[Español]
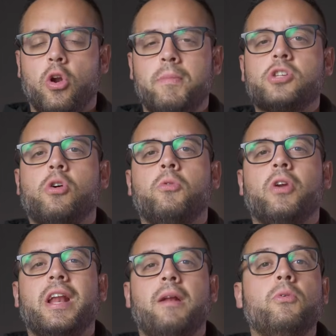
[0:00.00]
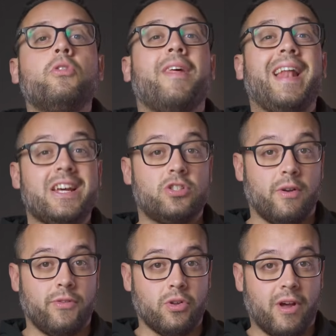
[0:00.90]
lo más común en el mundo de la
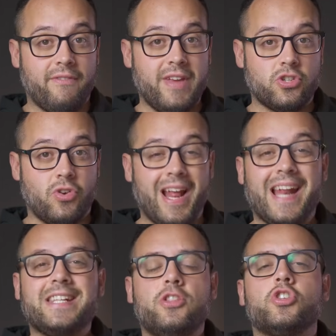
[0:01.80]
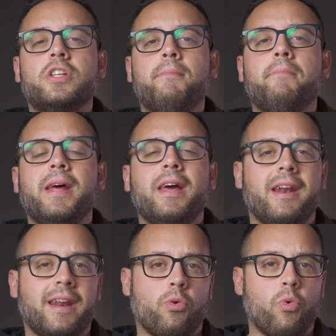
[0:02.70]
astrofotografía solar ha sido siempre
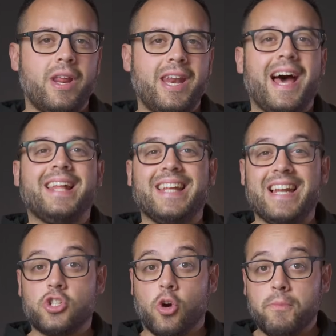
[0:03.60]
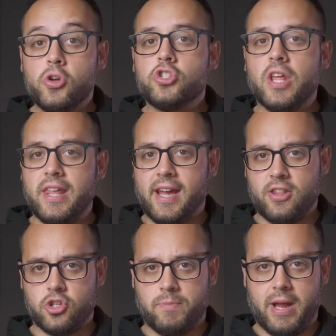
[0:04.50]
recurrir a telescopios
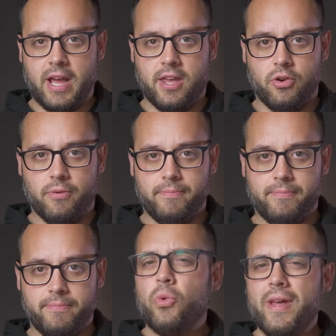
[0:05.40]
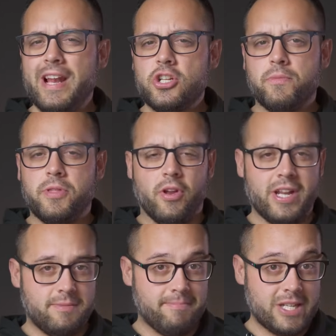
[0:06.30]
dedicados para ello. Una de las
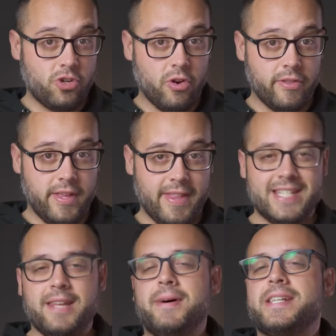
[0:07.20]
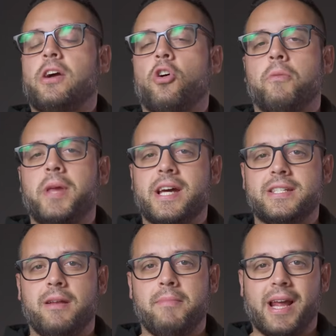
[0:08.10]
opciones más conocidas y más
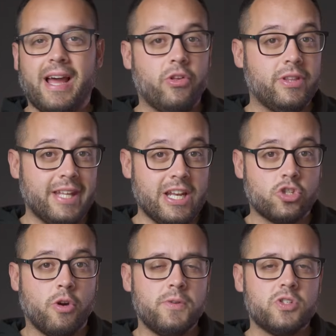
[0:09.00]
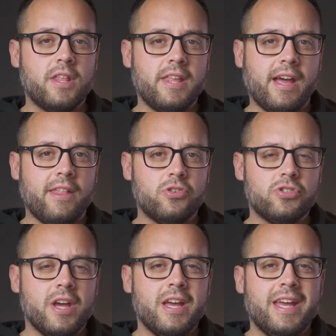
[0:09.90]
económicas del mercado en telescopios dedicados